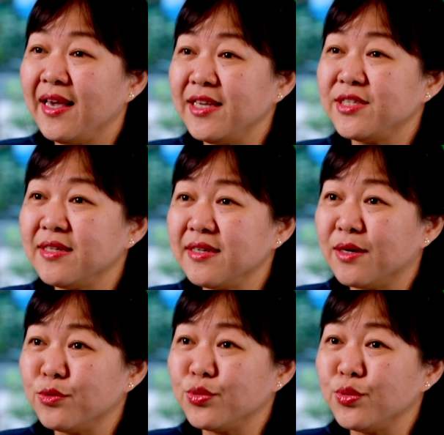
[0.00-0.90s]
医生
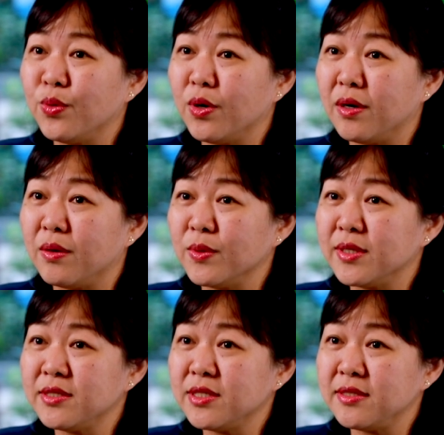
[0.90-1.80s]
告诉我，我
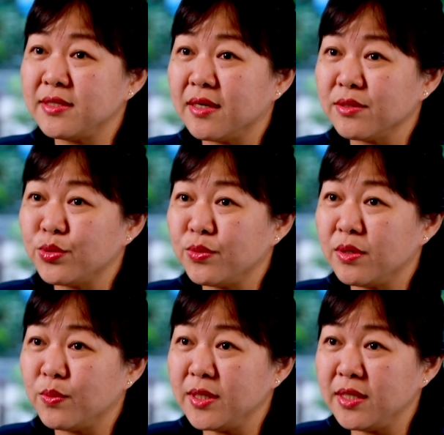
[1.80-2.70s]
的肾脏出
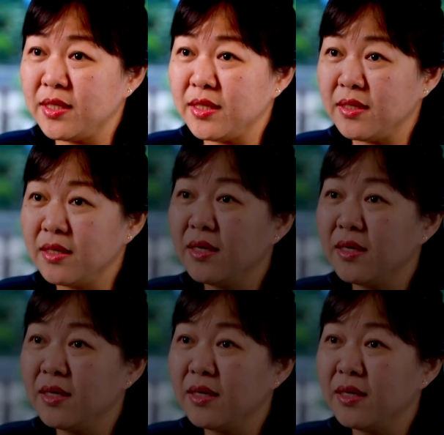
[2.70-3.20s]
了问题。